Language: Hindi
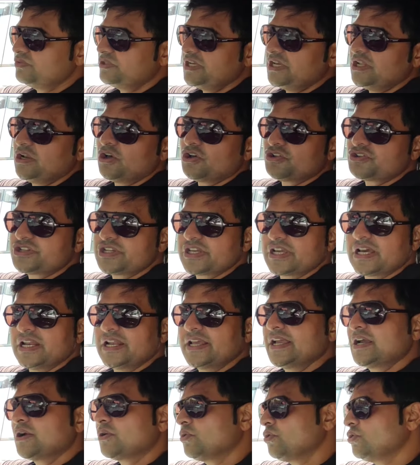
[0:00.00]
ये लॉस निकल
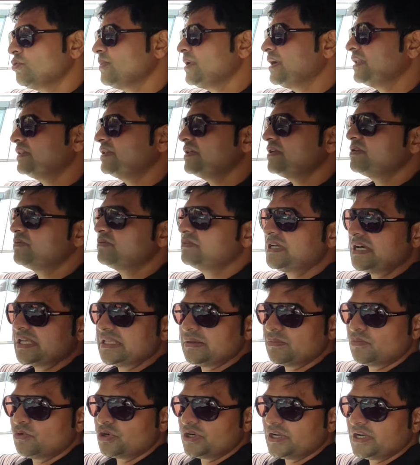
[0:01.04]
गया कोई बात नहीं
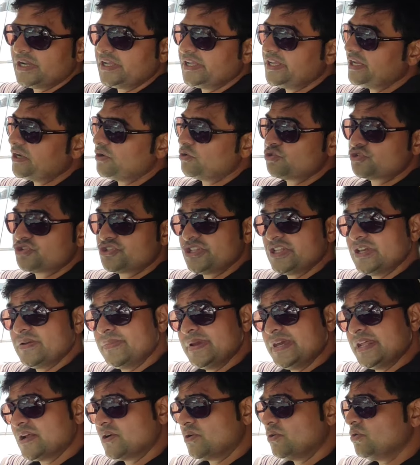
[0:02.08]
ज्यादा मोटा नहीं है उसने
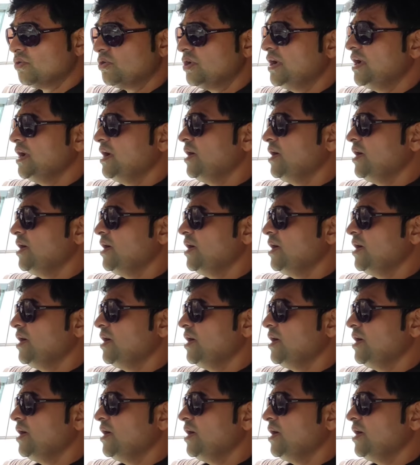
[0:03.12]
मेरे को